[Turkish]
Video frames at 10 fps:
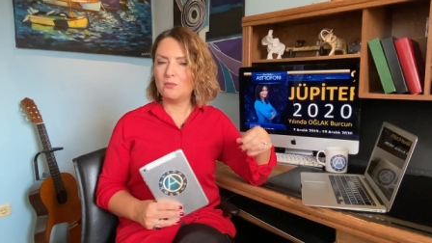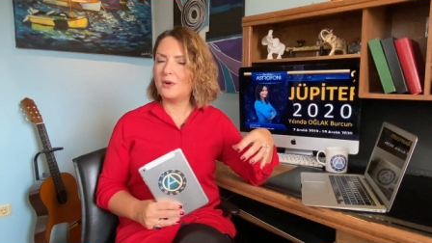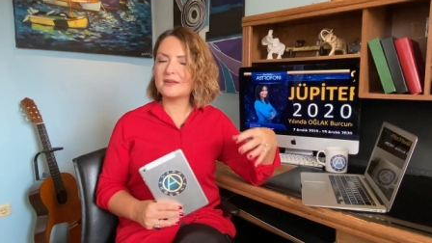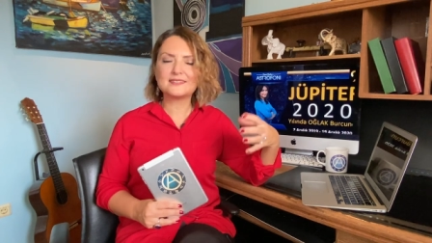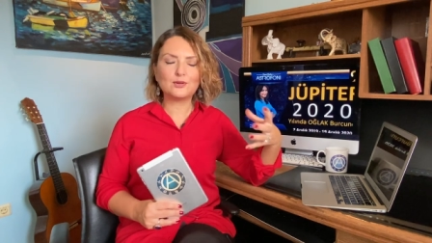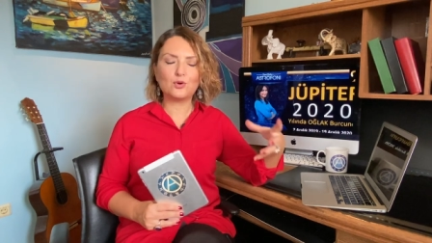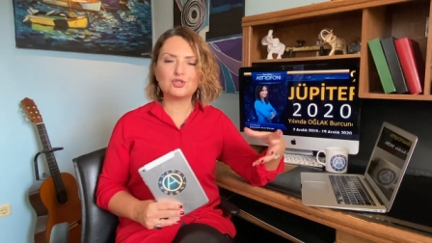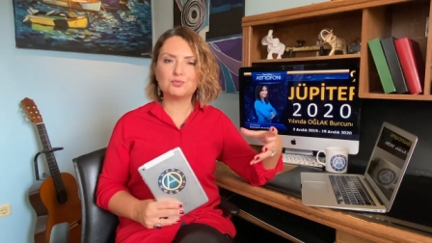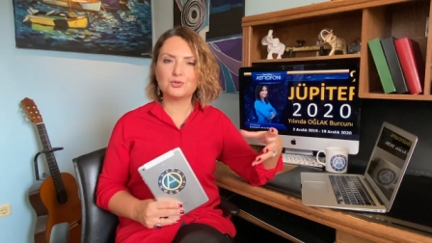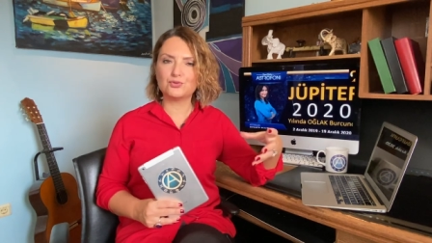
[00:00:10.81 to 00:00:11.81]
Mars da
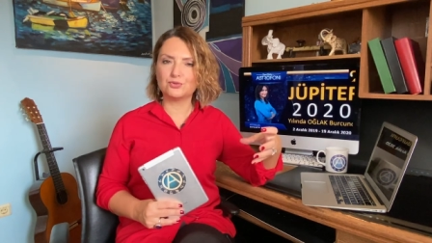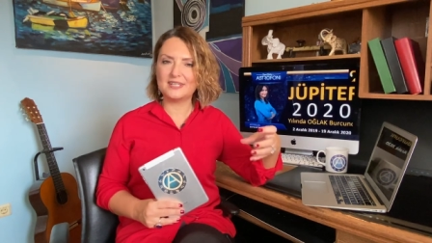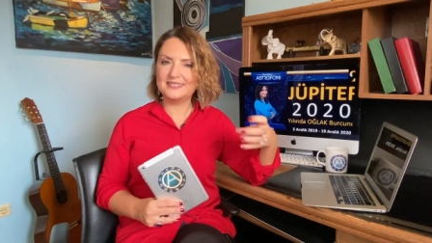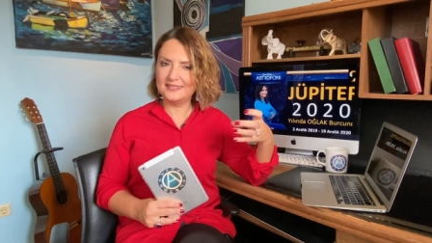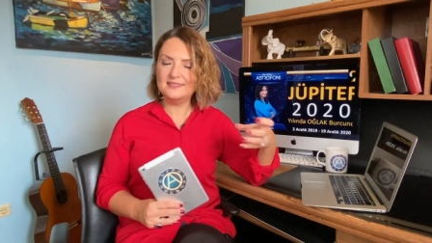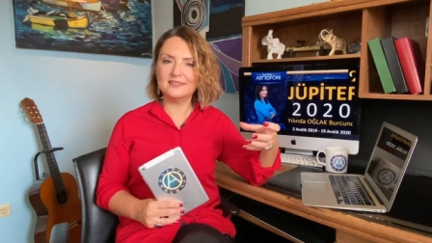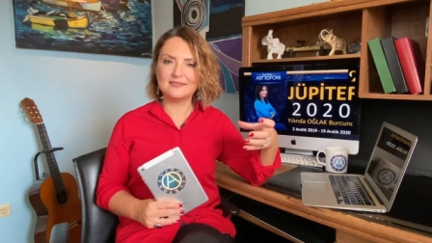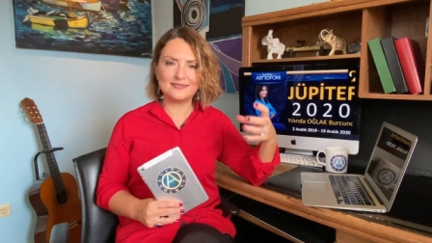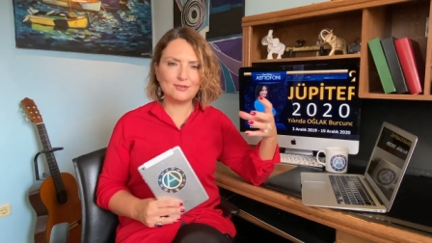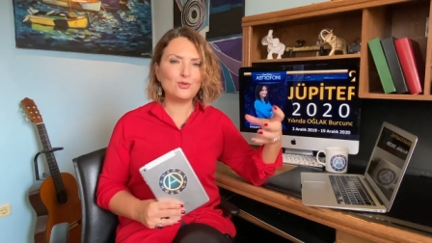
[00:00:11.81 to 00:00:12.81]
Koç burcunda. Sizin adınıza